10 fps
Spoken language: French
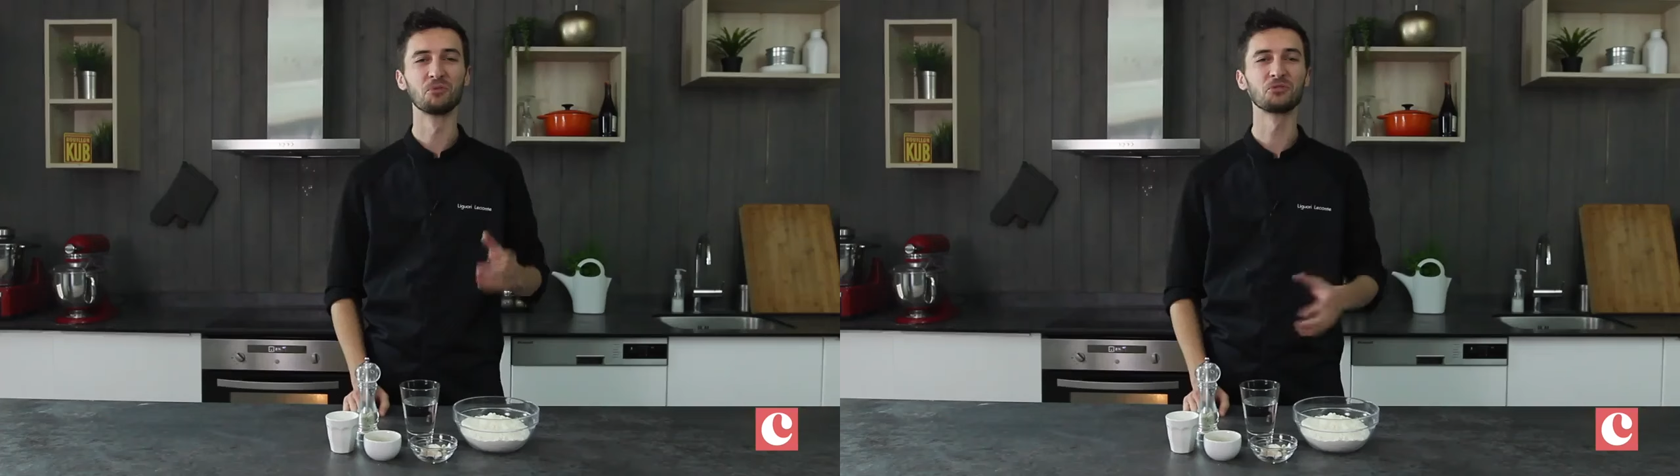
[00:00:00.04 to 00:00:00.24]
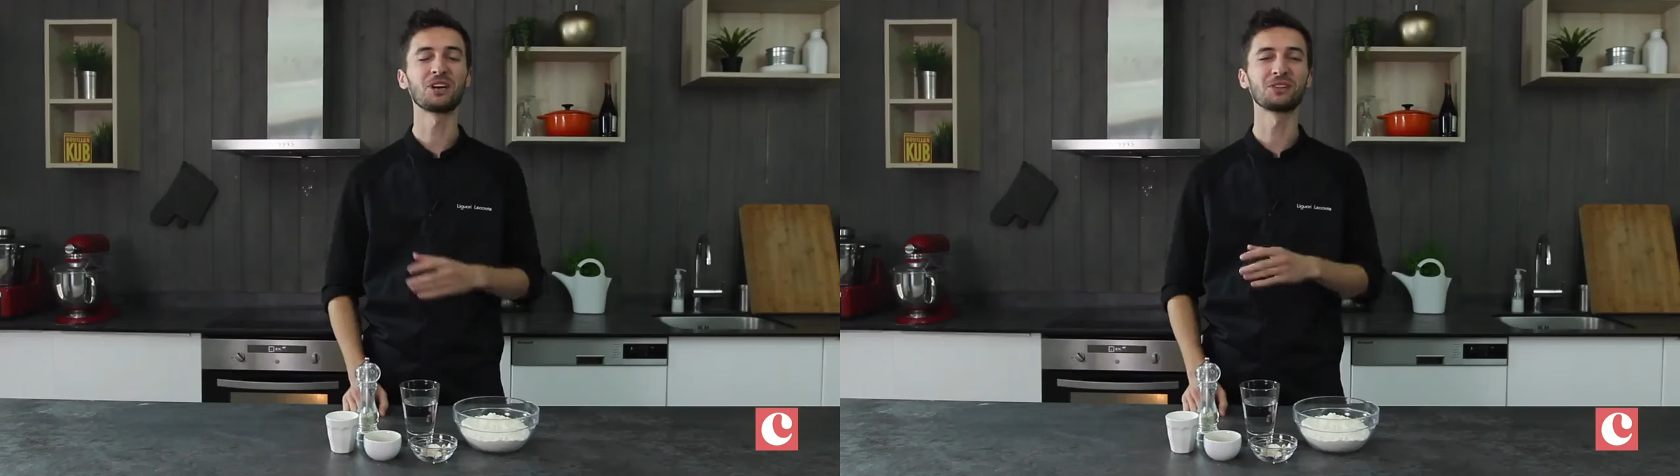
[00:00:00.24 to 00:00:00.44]

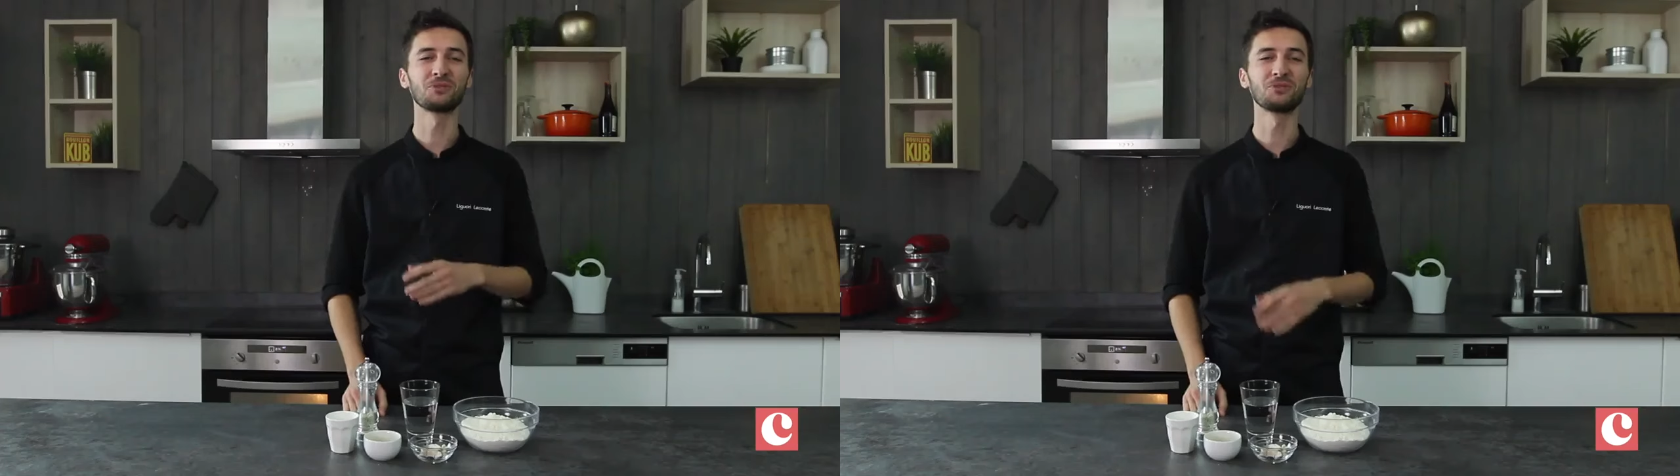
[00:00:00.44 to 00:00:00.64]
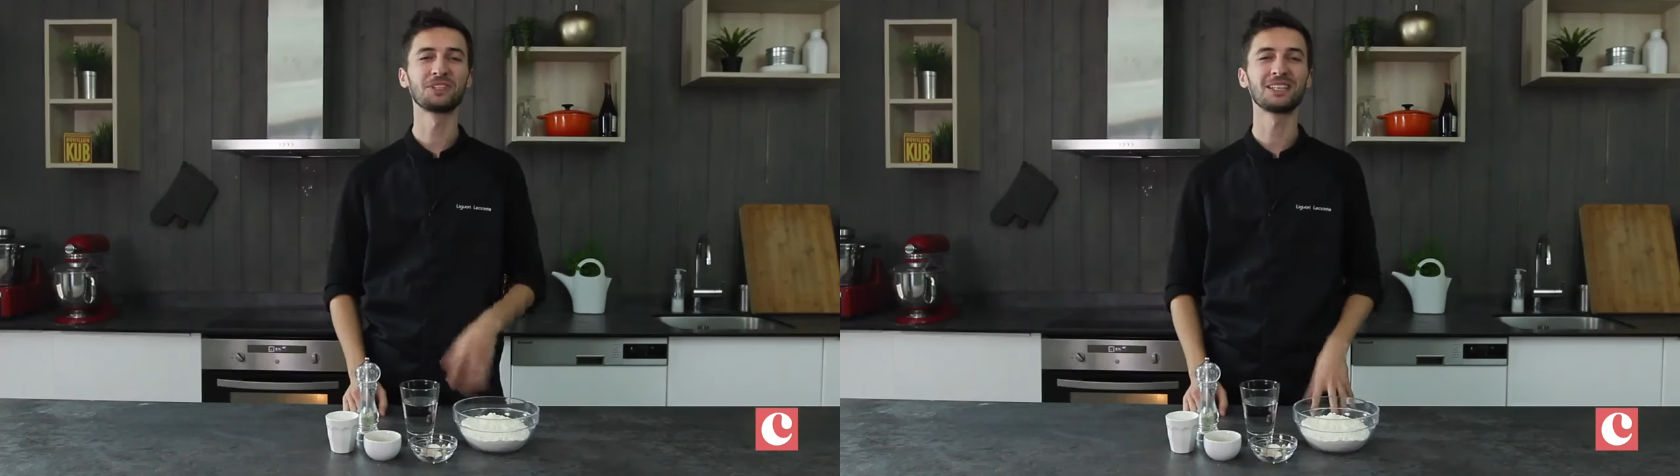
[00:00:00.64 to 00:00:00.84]
Bonjour à
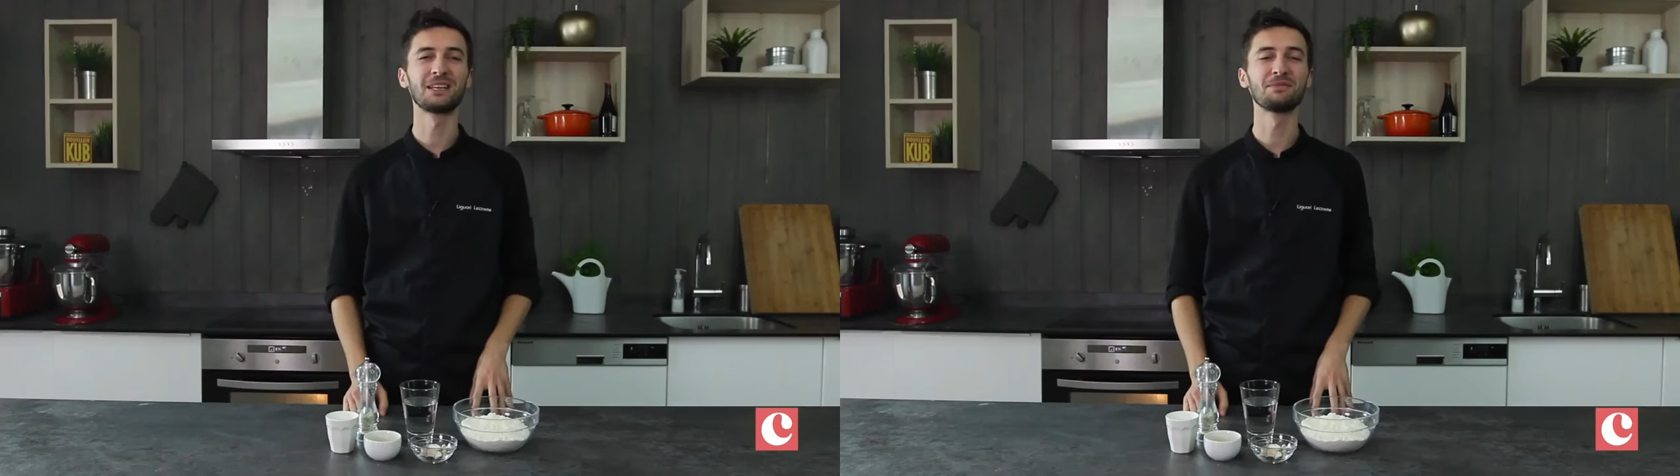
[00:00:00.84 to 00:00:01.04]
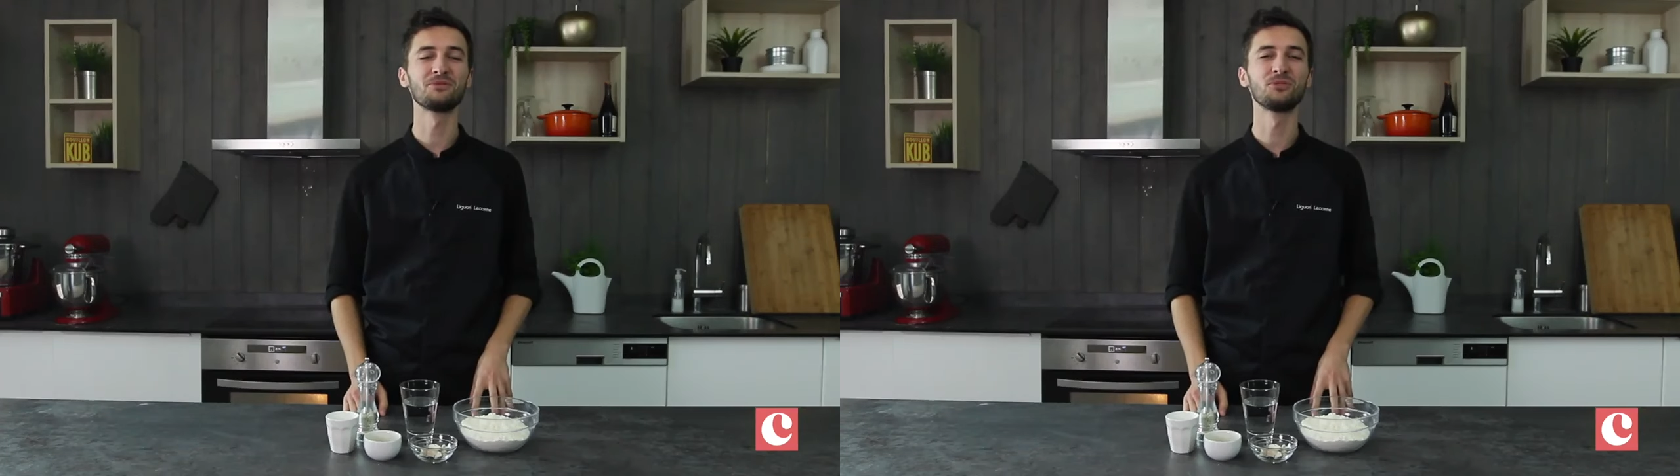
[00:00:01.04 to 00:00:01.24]
tous
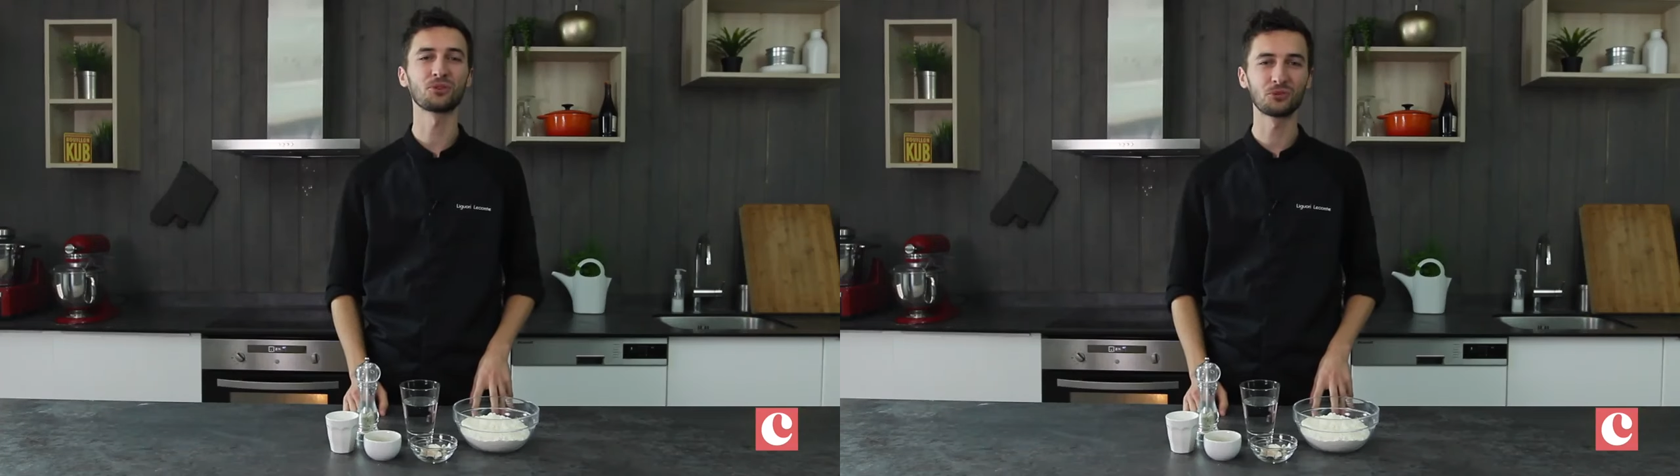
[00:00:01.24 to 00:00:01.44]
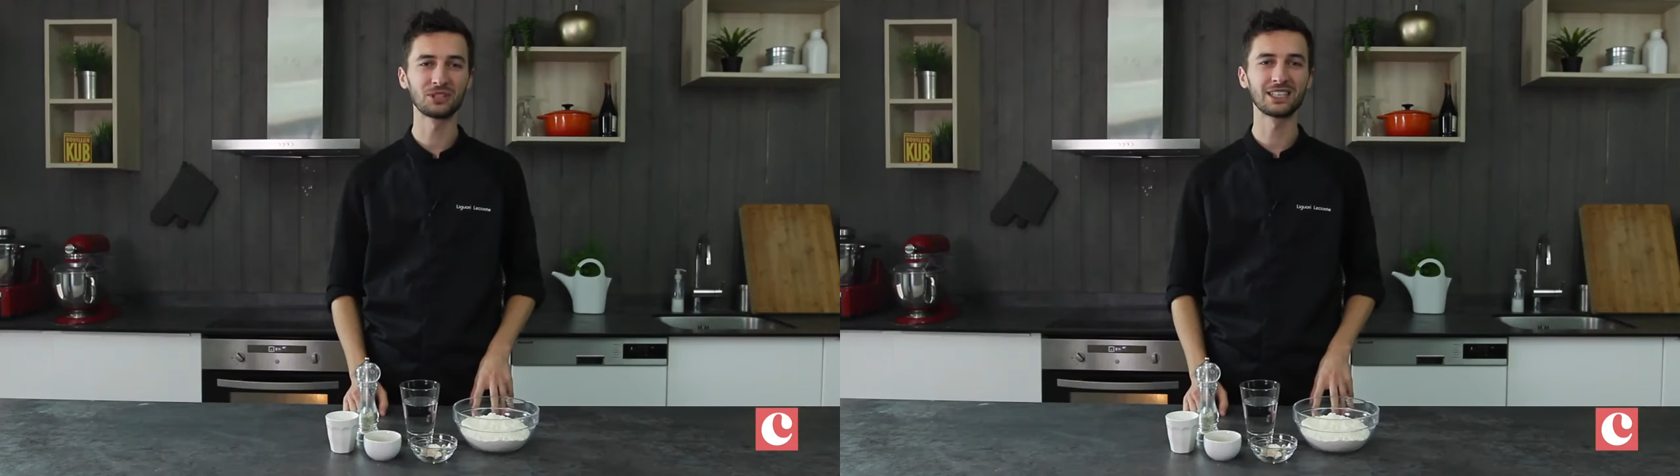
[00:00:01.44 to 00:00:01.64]
et bienvenue
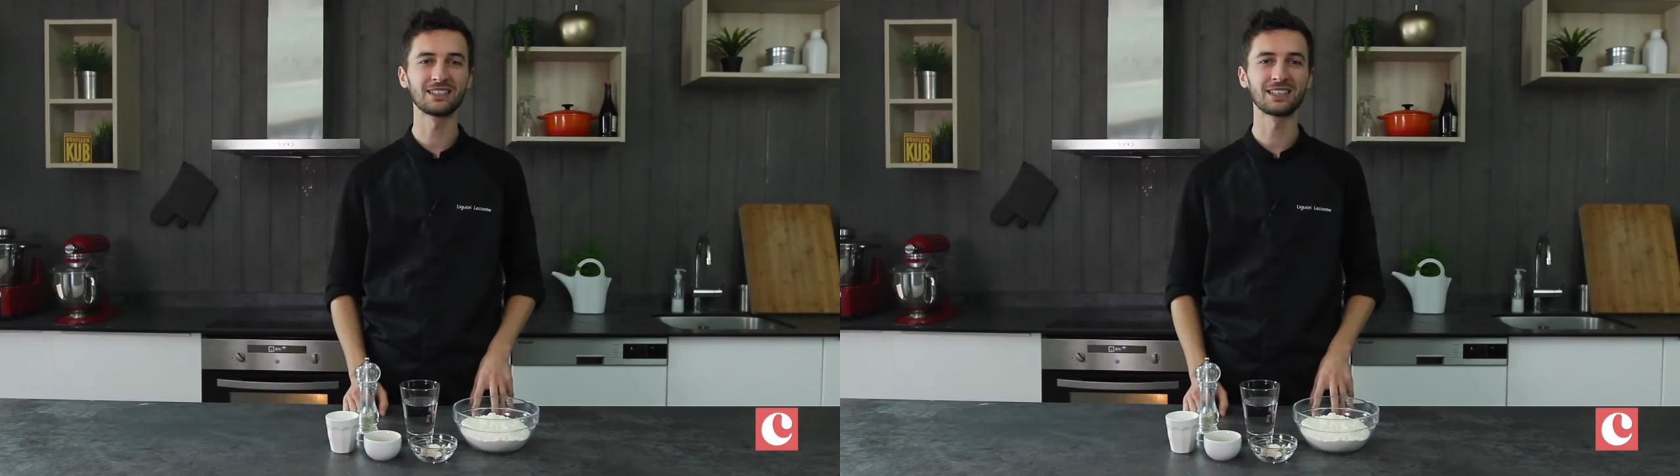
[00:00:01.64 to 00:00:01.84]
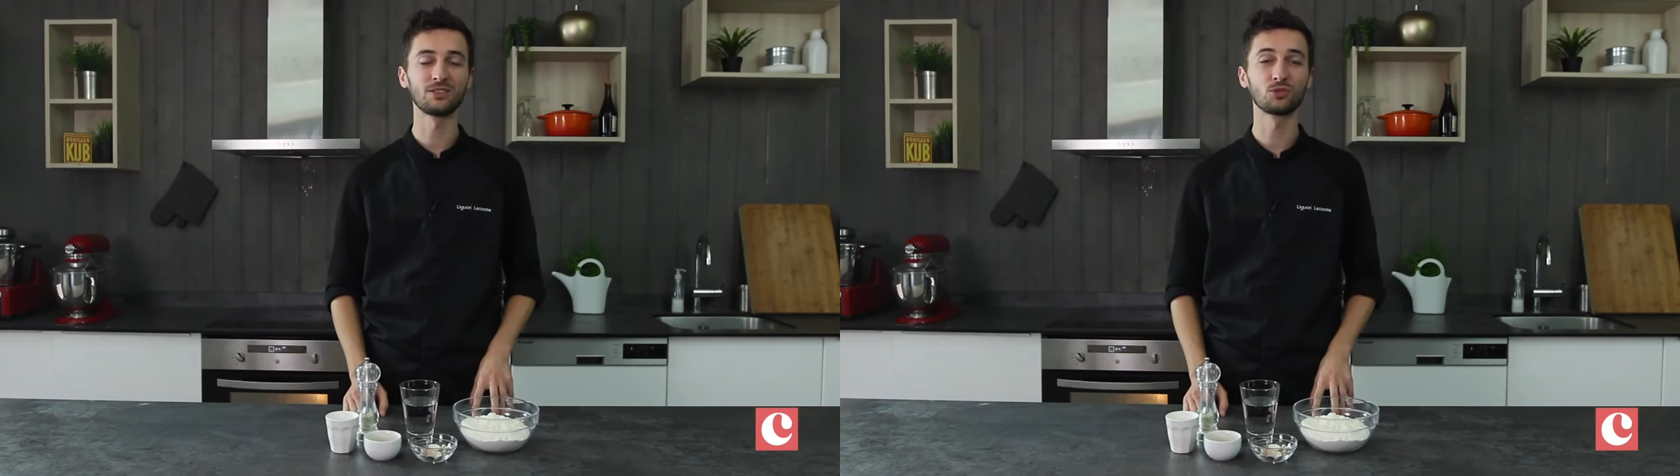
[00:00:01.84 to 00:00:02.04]
sur Cuisine AZ.